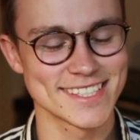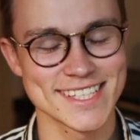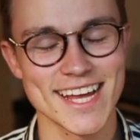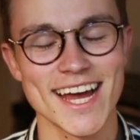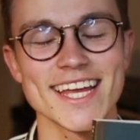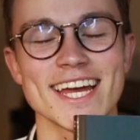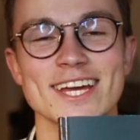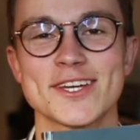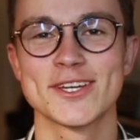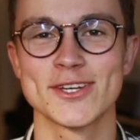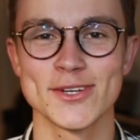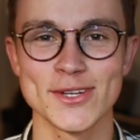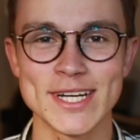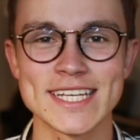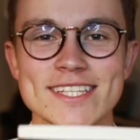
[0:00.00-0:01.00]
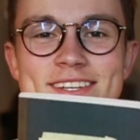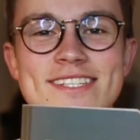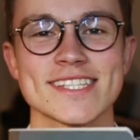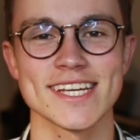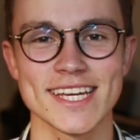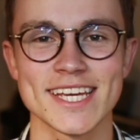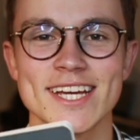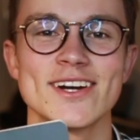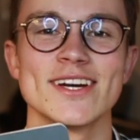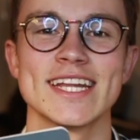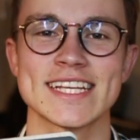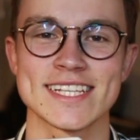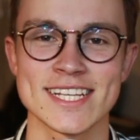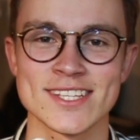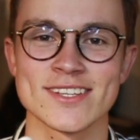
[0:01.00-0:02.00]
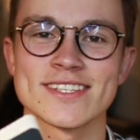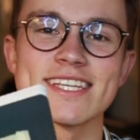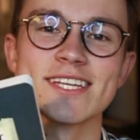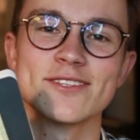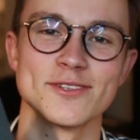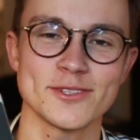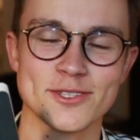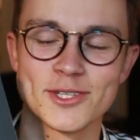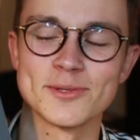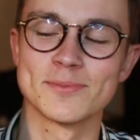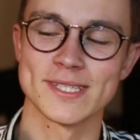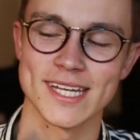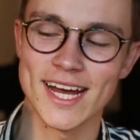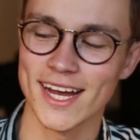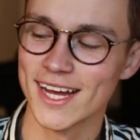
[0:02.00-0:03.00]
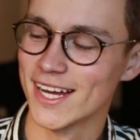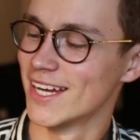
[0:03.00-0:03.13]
Ça, y a que les anciens qui connaissent, les anciens de YouTube, ça.